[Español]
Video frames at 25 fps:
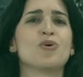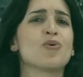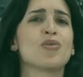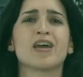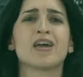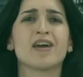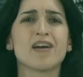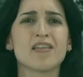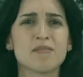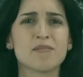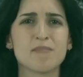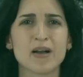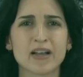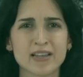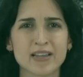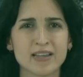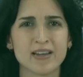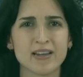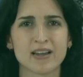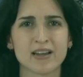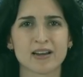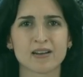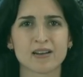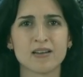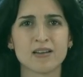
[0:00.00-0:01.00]
deja de
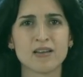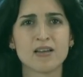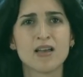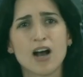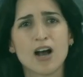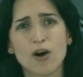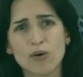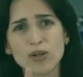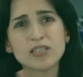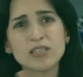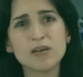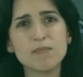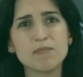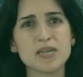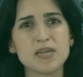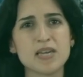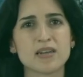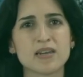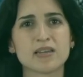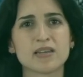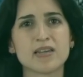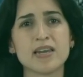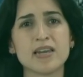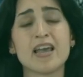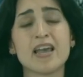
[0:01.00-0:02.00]
maquinar. Ahora
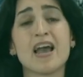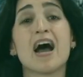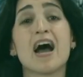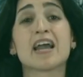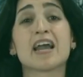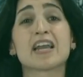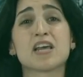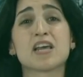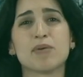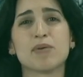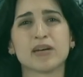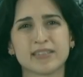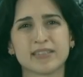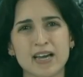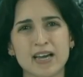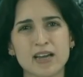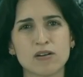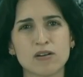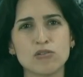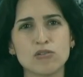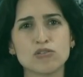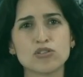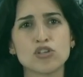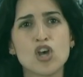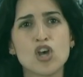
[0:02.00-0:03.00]
también quiere arrebatarnos